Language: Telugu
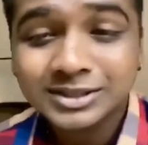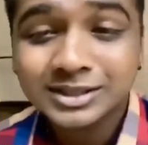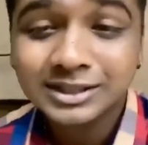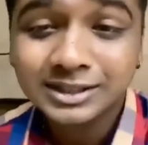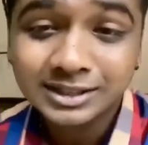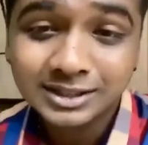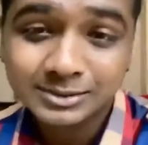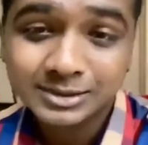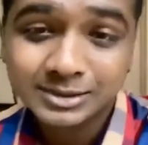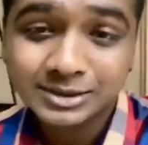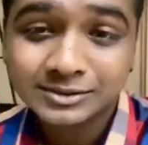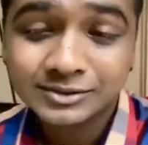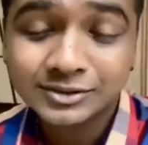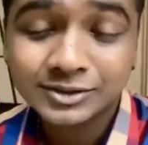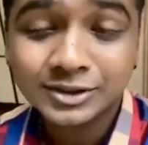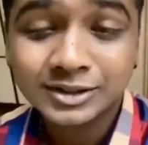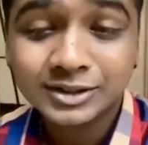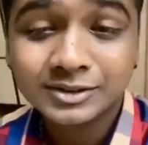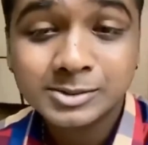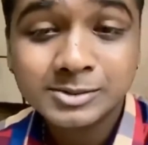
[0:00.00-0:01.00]
థ్యాంక్ యూ సో మచ్
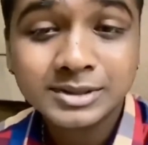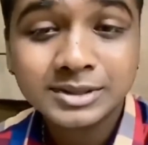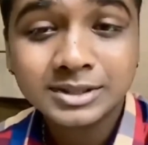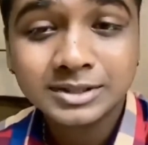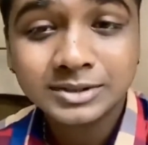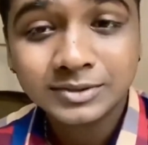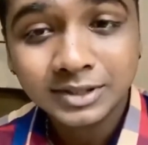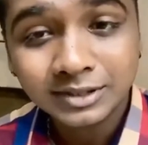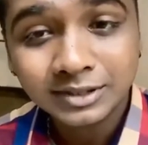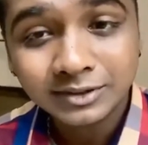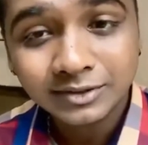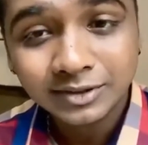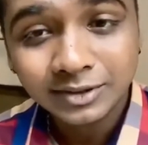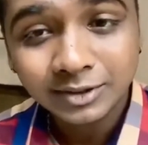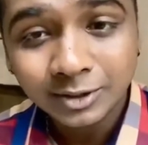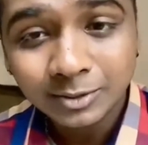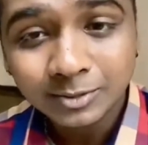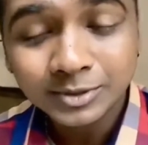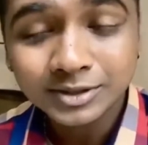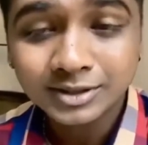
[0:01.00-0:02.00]
శ్రీలేఖ మ్యామ్ ఫర్ గివింగ్ మీ
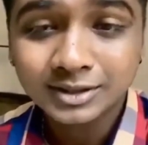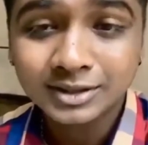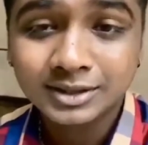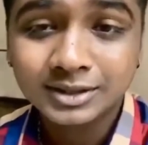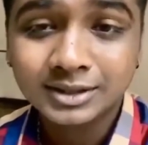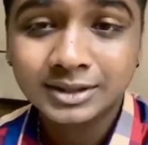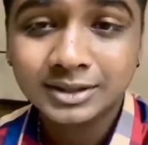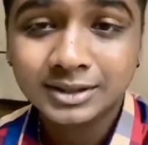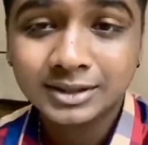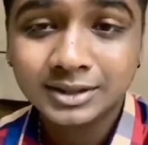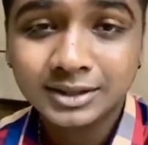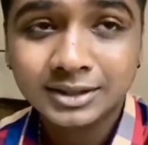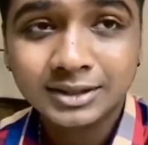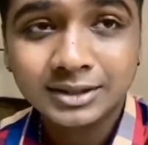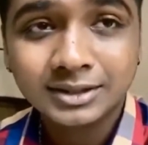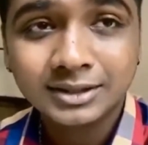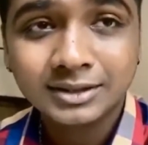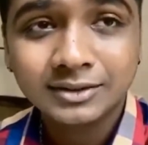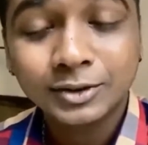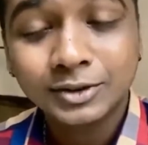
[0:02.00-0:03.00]
దిస్ వండర్ఫుల్
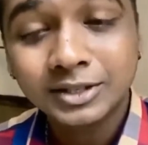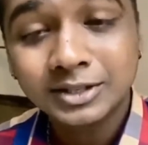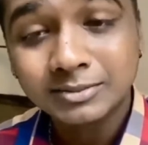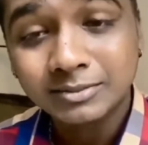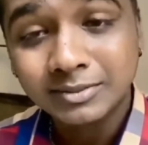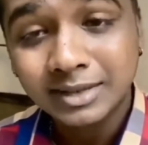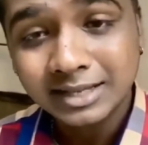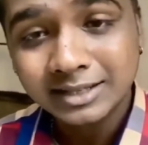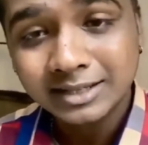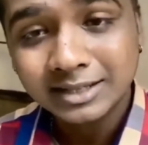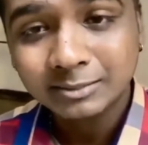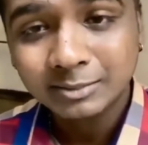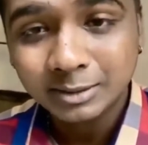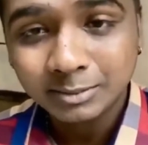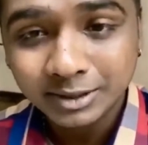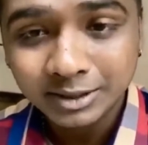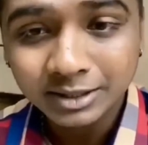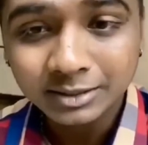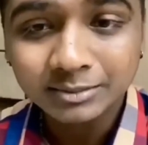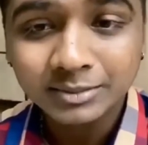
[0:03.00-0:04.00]
ఆపర్చునిటీ ఫర్ దిస్
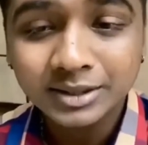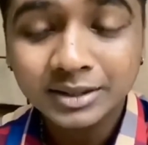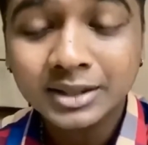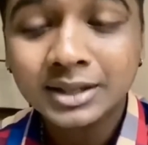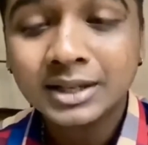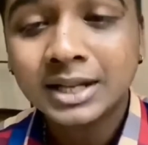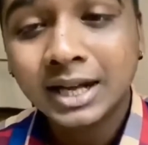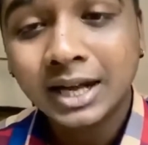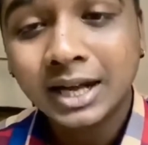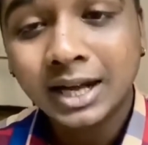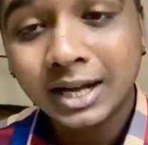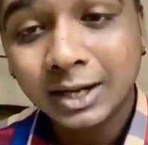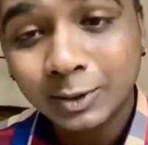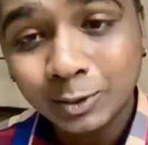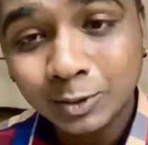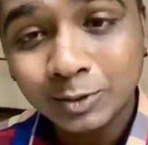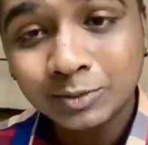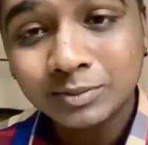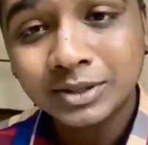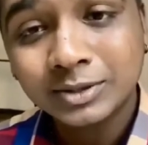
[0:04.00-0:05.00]
మాస్ అండ్ పెపీ నంబర్
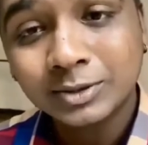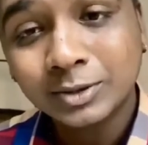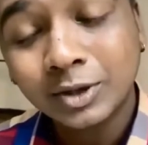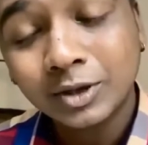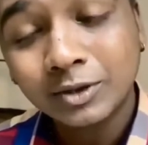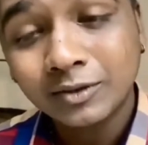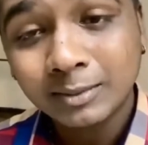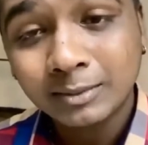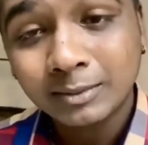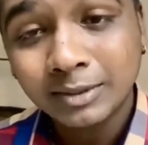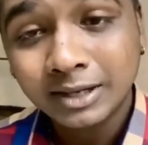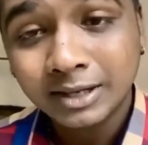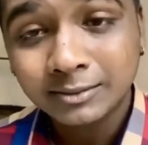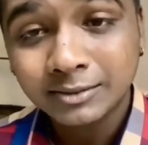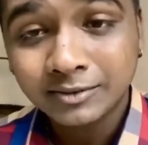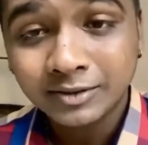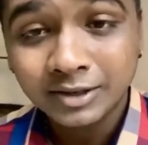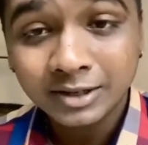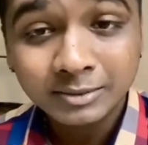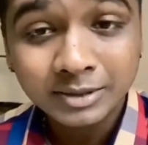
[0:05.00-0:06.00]
ఐ హోప్ దిస్
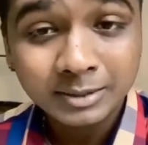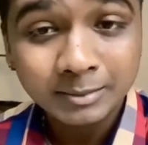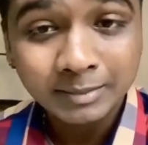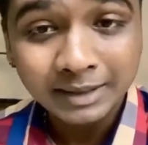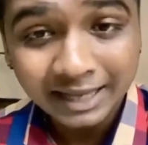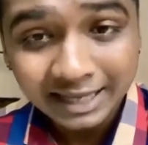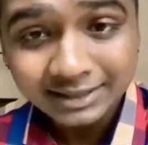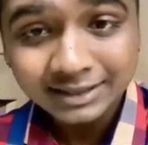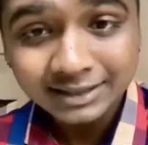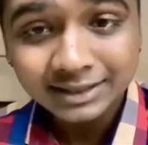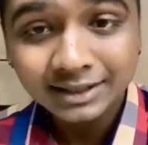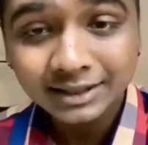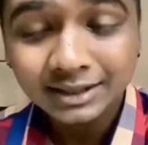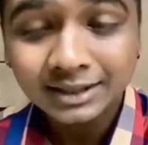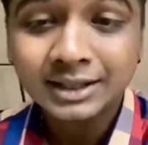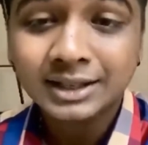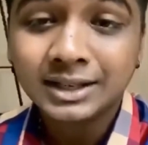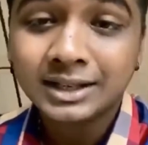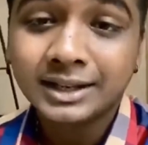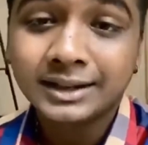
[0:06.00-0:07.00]
సాంగ్ విల్ బికమ్ ఎ వెరీ బిగ్
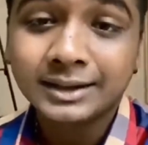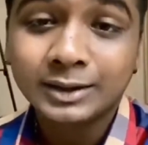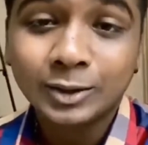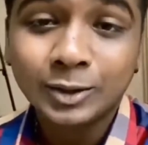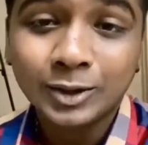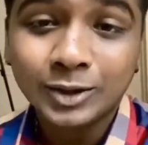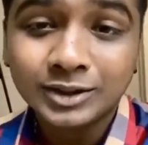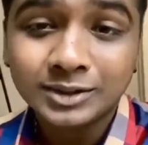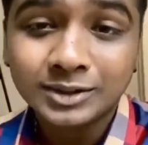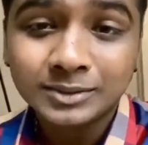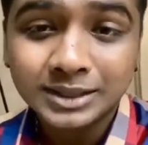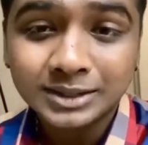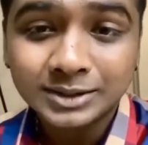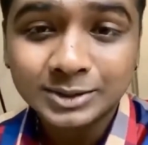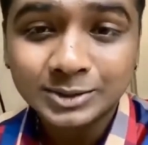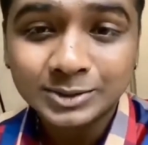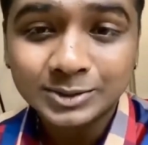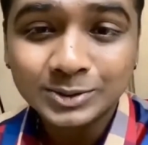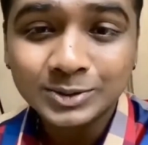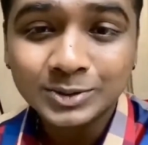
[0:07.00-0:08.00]
బ్లాస్టెడ్ అండ్
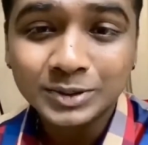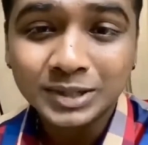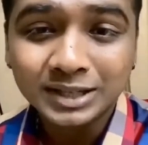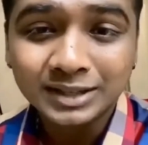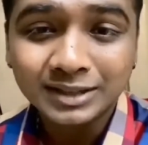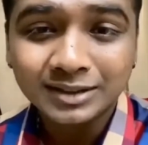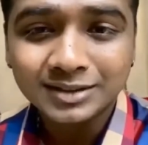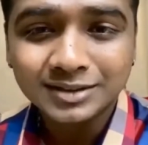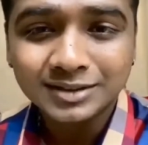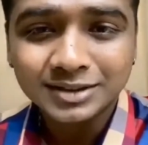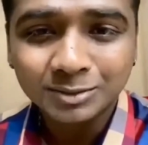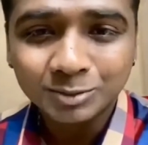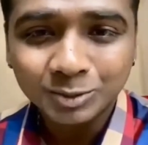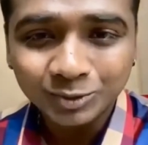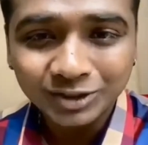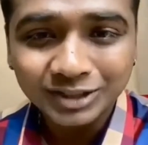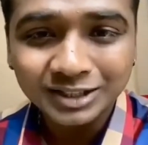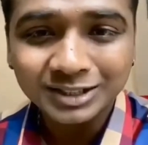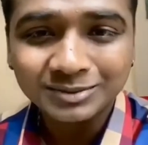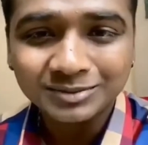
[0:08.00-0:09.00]
ఆల్ ది బెస్ట్
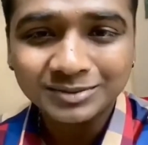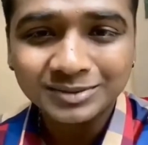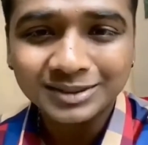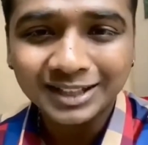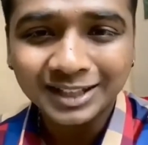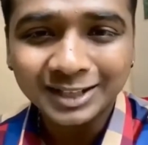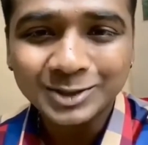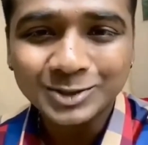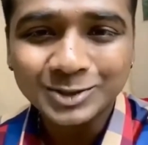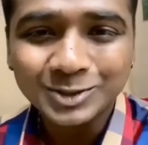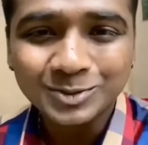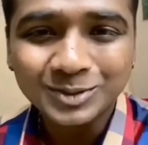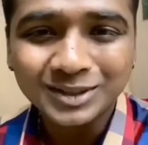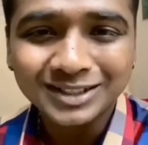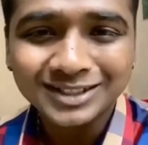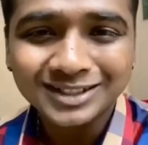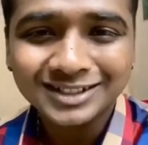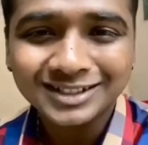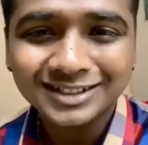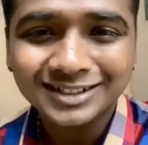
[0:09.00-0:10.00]
రాధాకృష్ణ మూవీ టీమ్
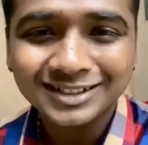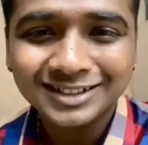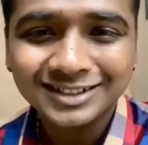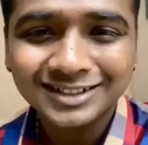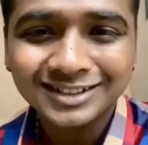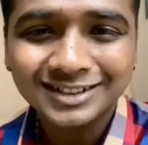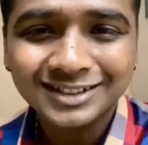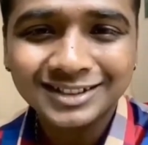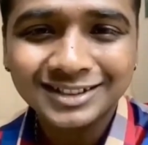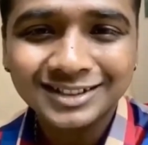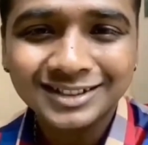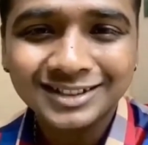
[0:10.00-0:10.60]
థ్యాంక్ యూ సో మచ్